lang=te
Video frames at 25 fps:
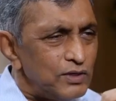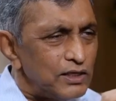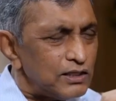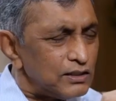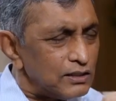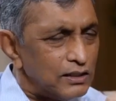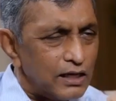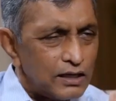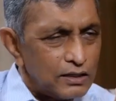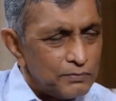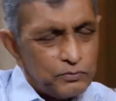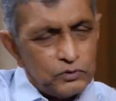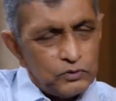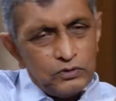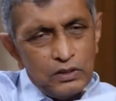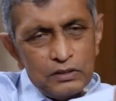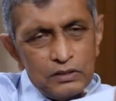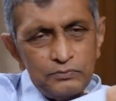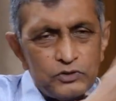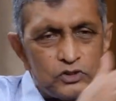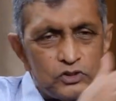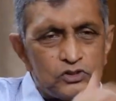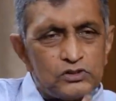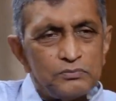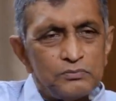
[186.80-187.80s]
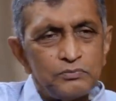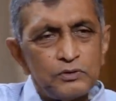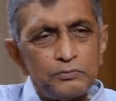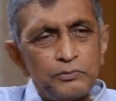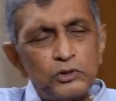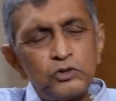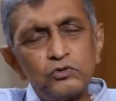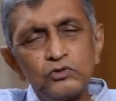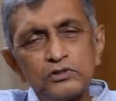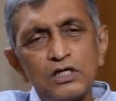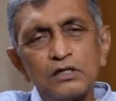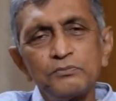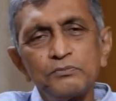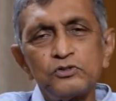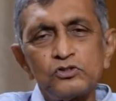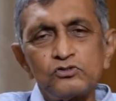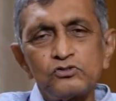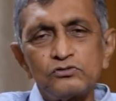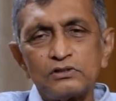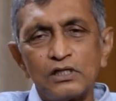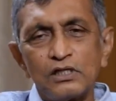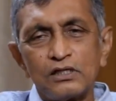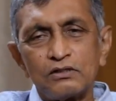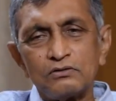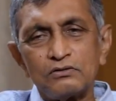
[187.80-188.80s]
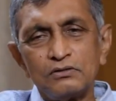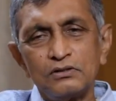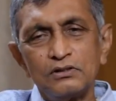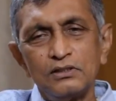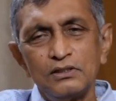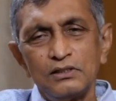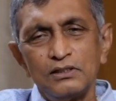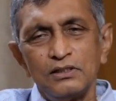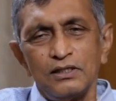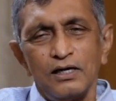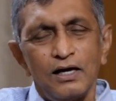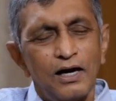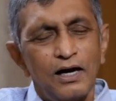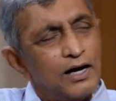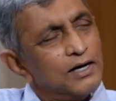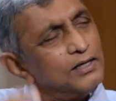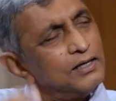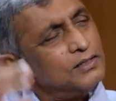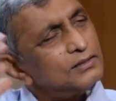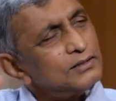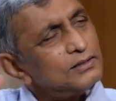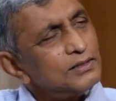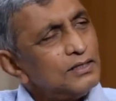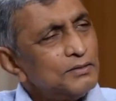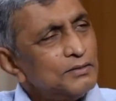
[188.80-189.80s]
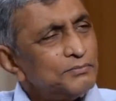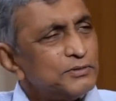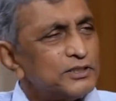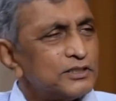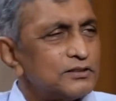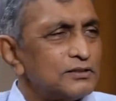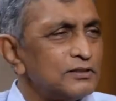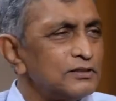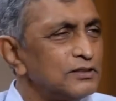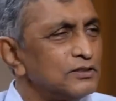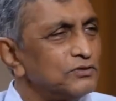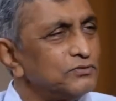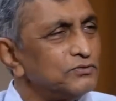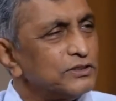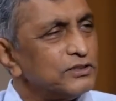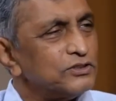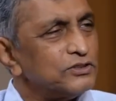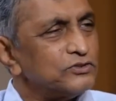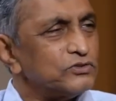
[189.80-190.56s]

వాళ్ళకి నాకు ఎప్పుడు అనిపిస్తుంది ఇప్పుడు మీ గురించి అనిపిస్తుంది నాకు హాయిగా అమెరికాలో ఉండి